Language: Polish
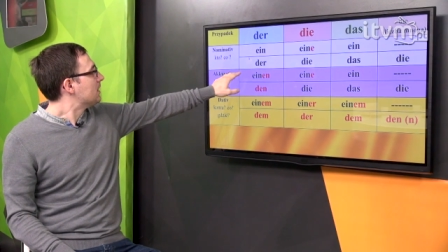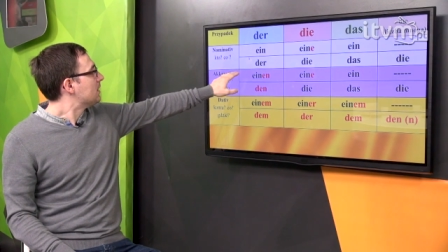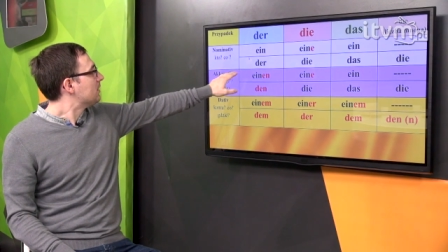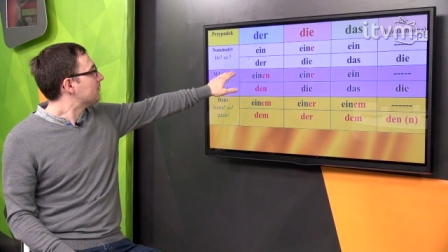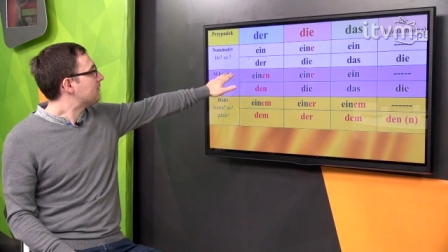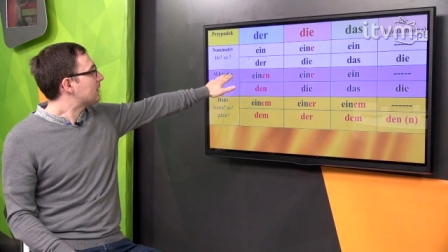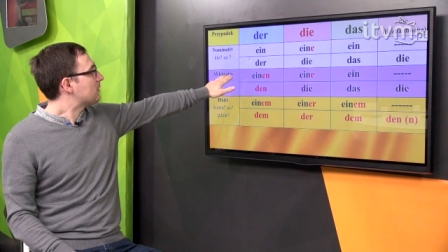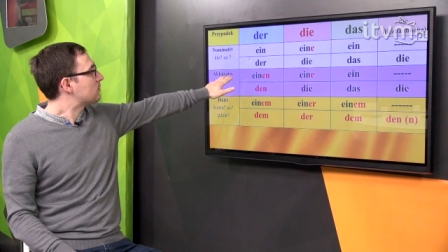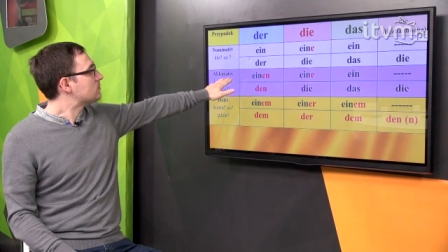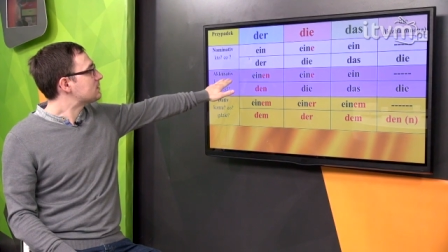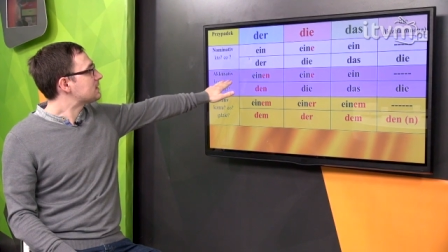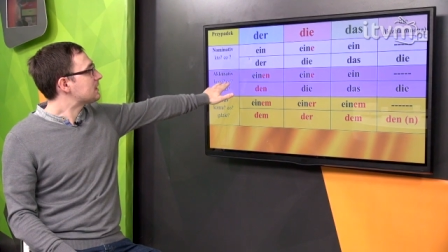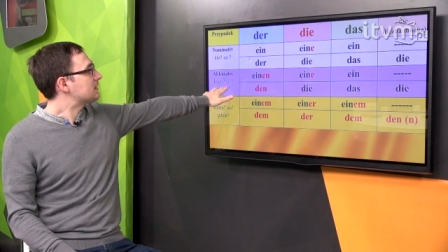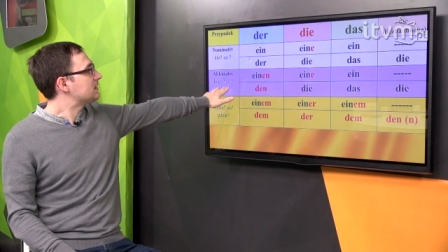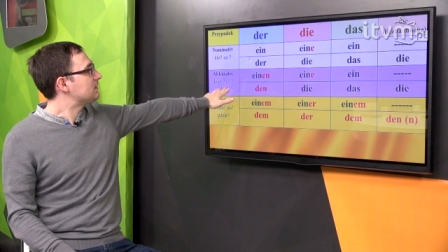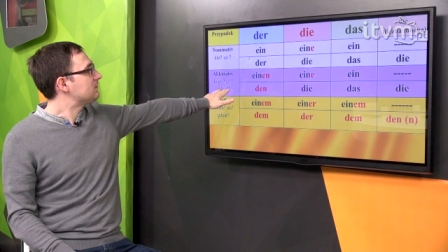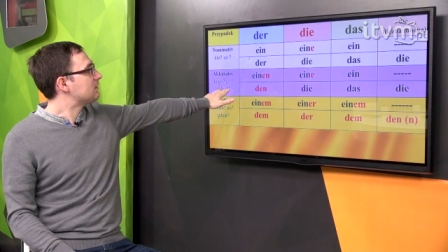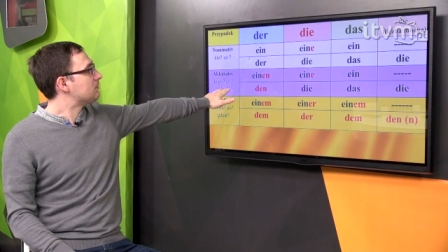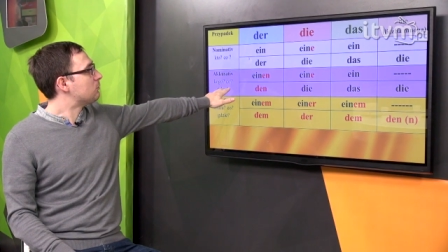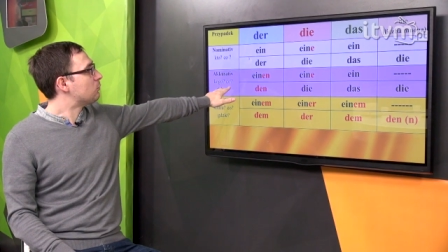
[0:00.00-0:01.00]
w
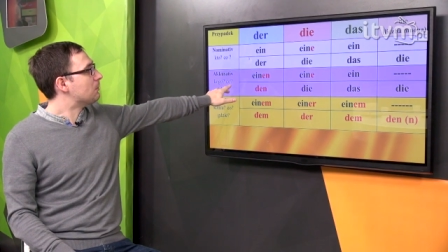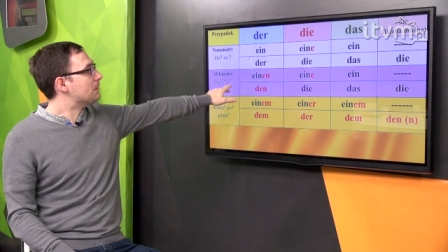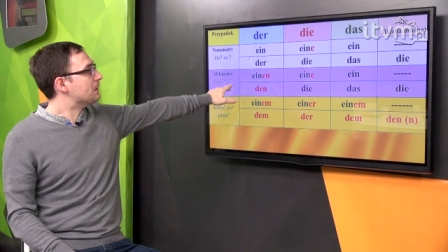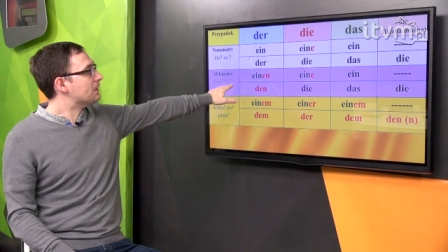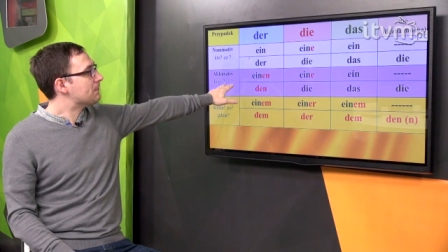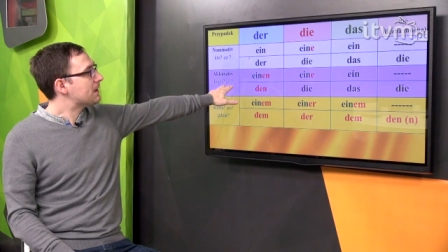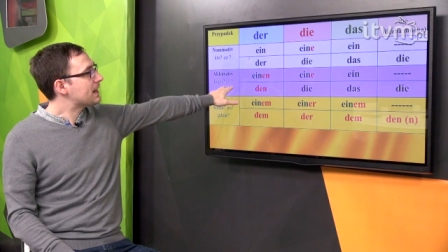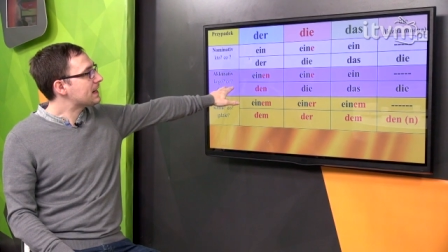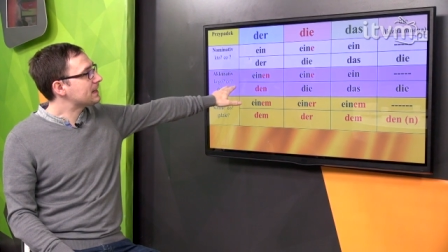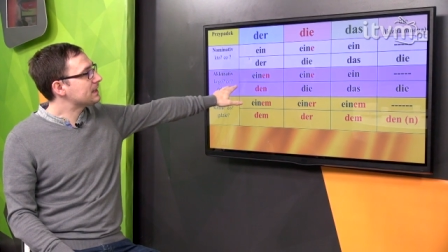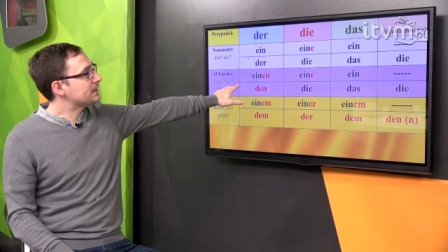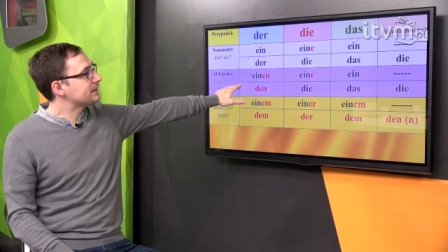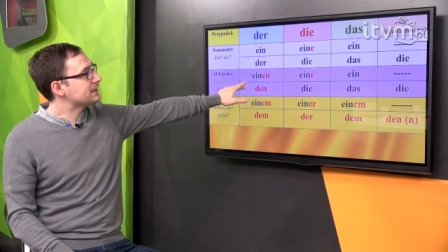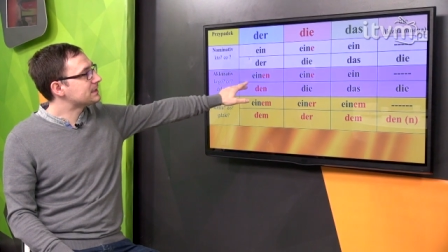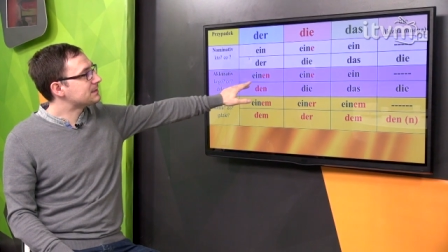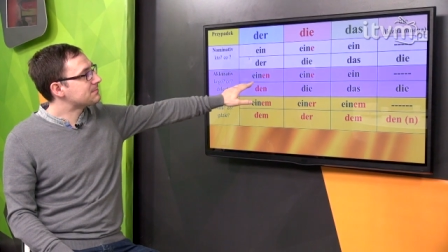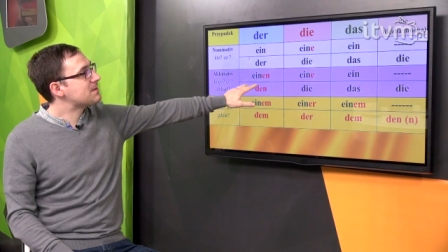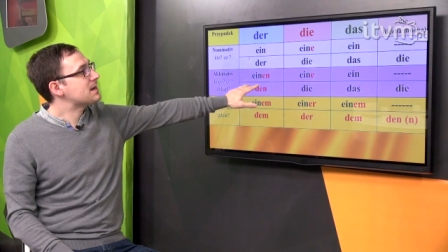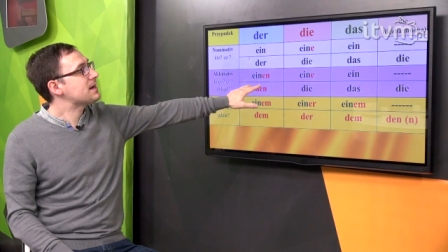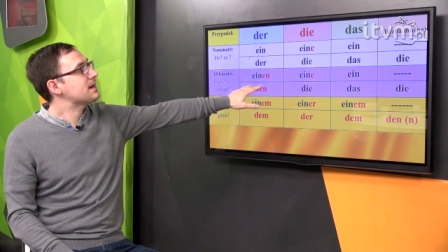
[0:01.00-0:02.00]
akuzatywie byłoby
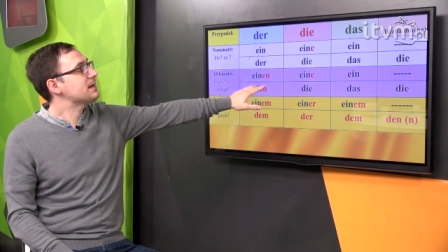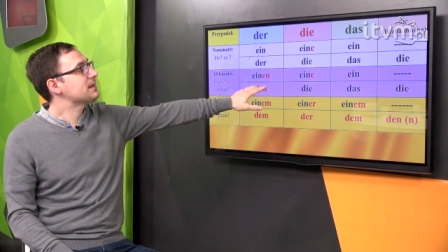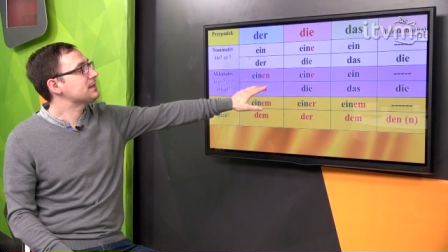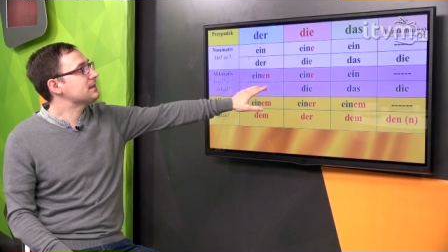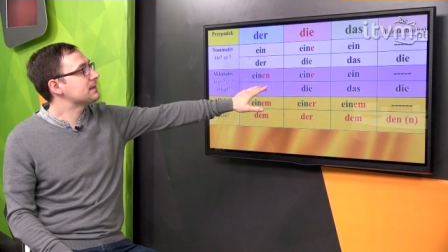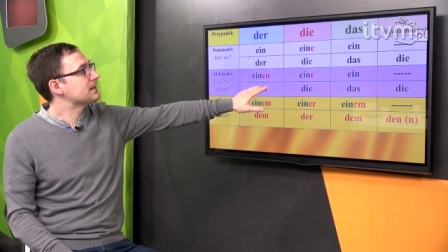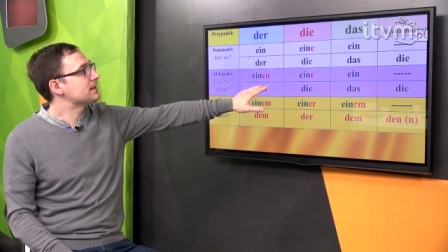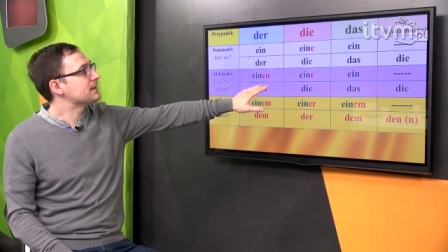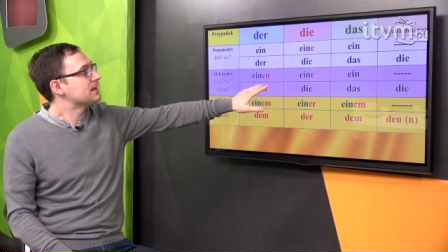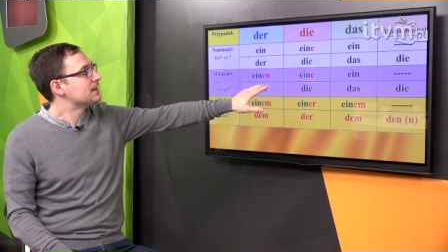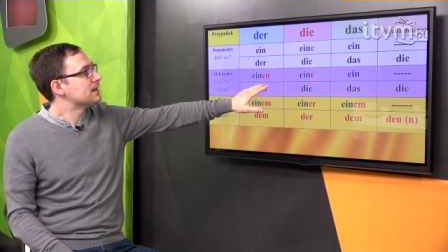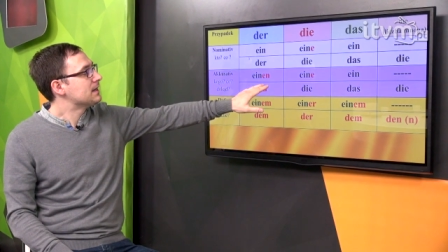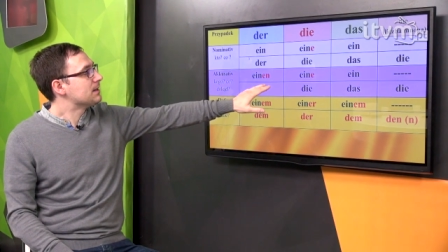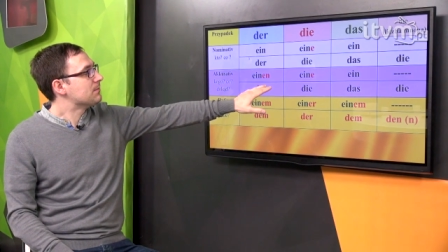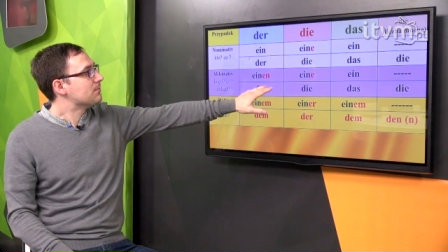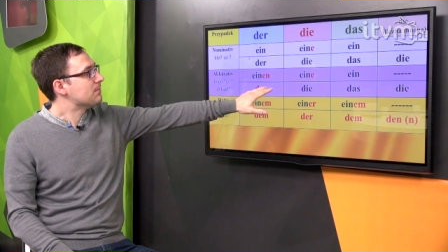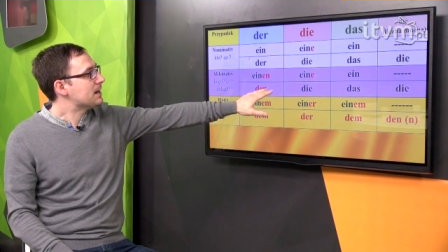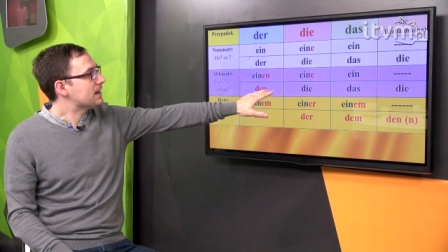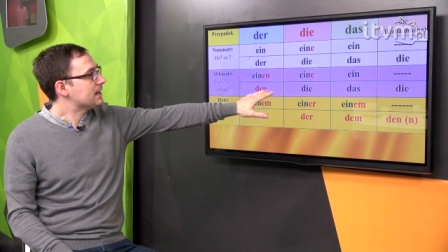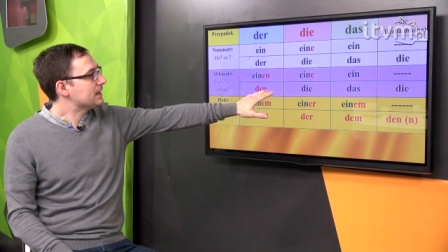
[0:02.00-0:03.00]
meinen, meine,
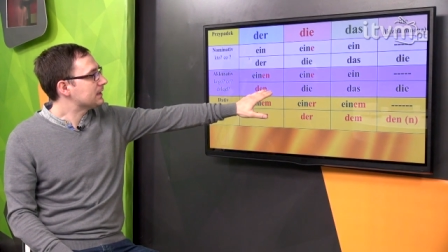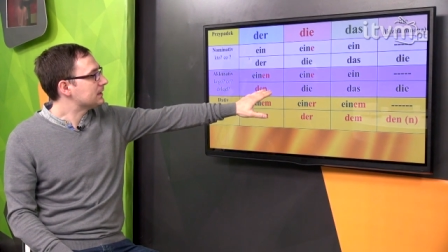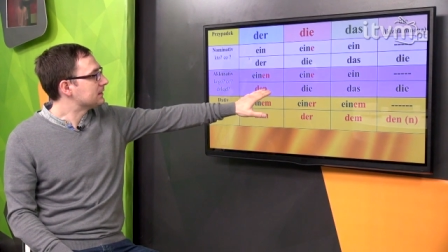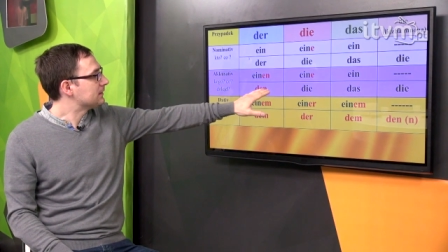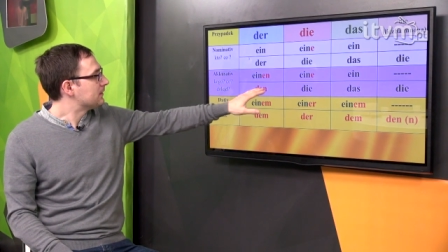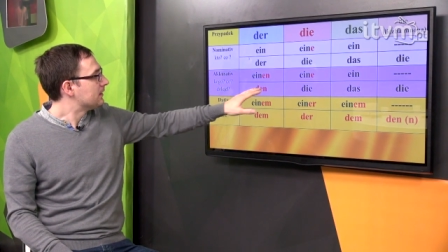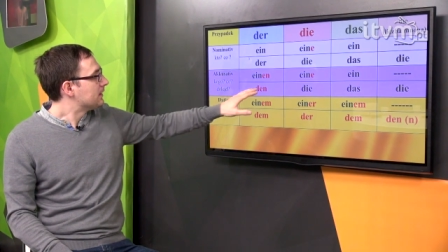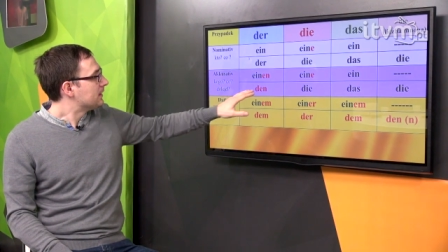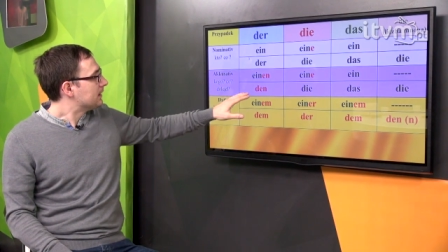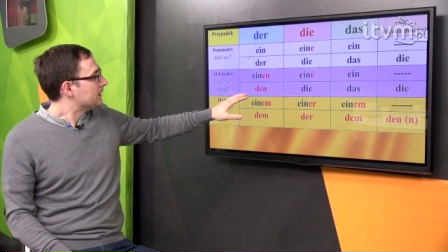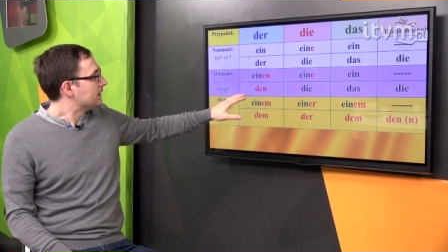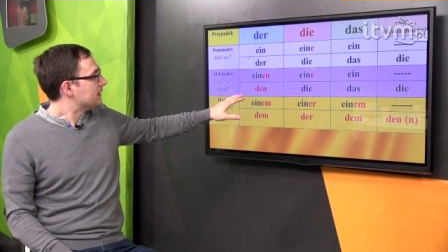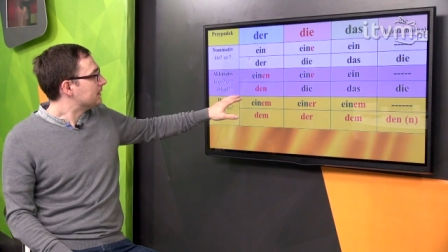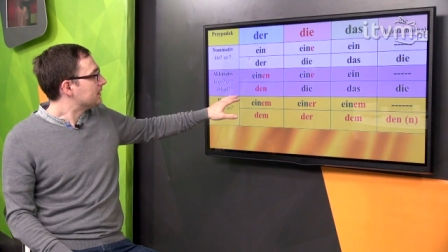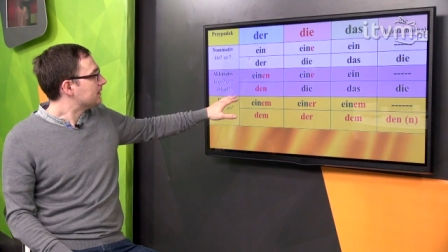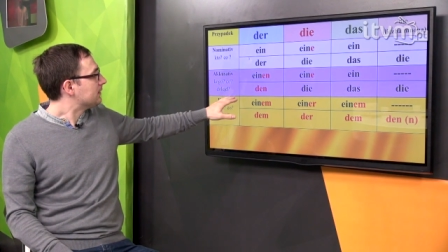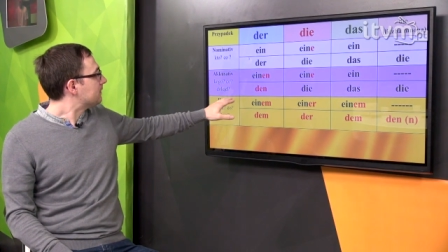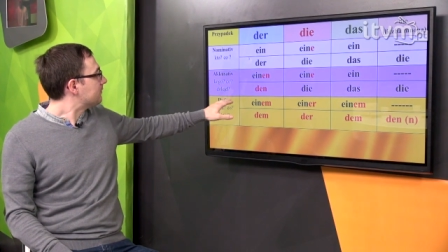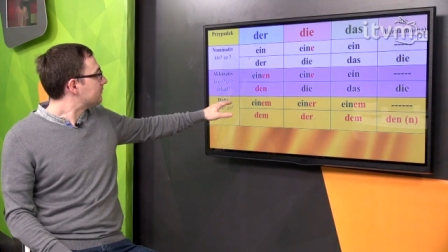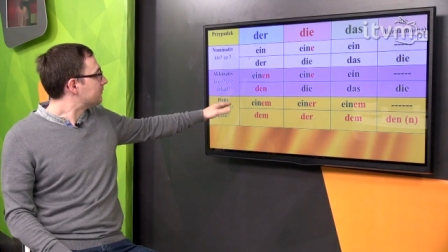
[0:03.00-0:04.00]
mein,
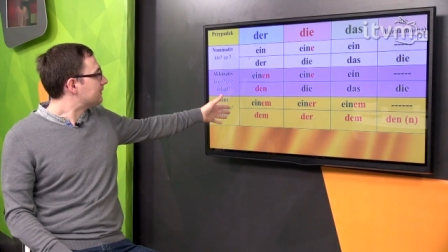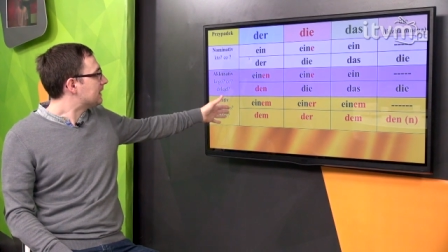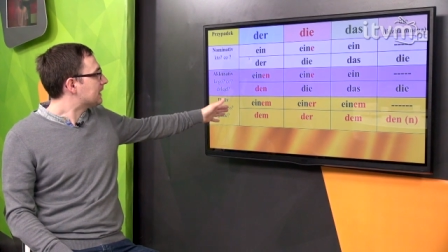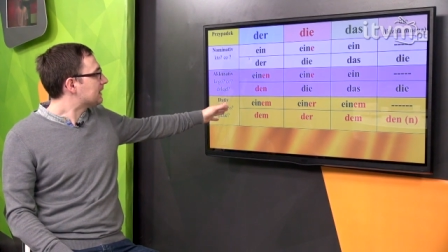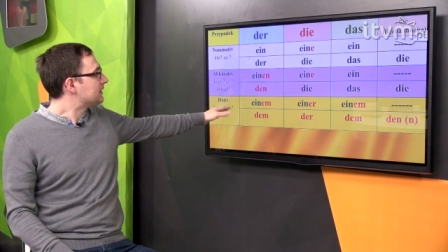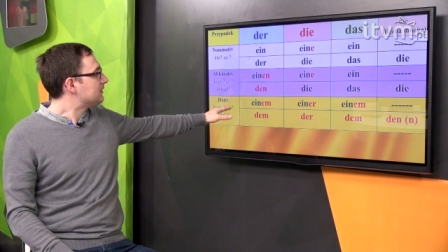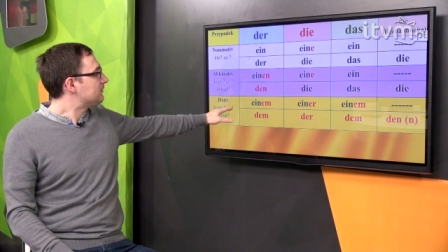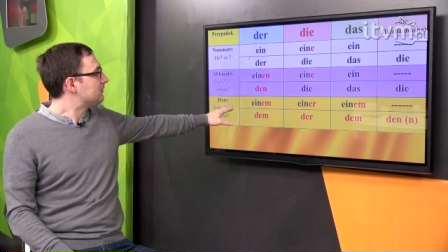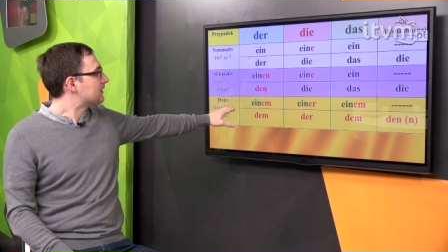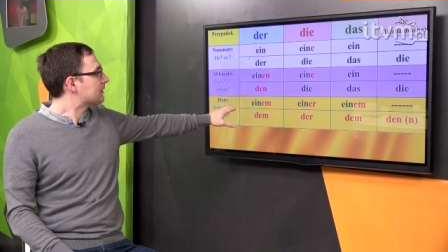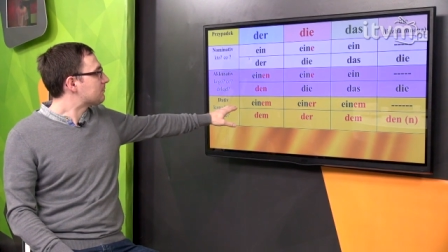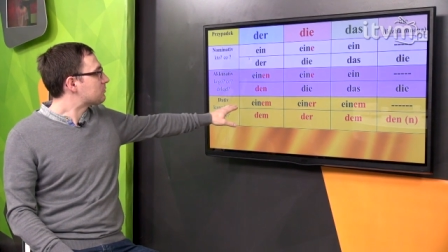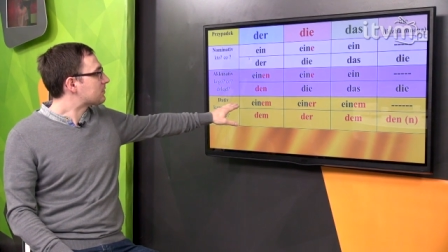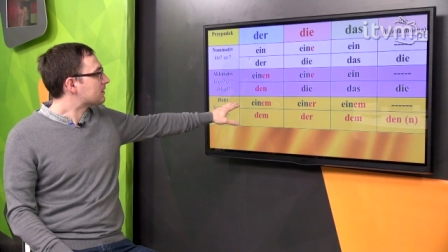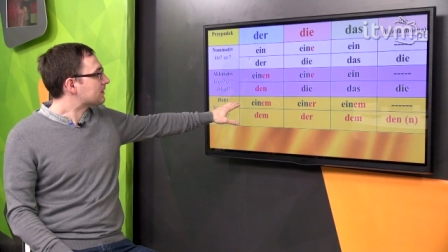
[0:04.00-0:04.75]
e, w datywie na przykład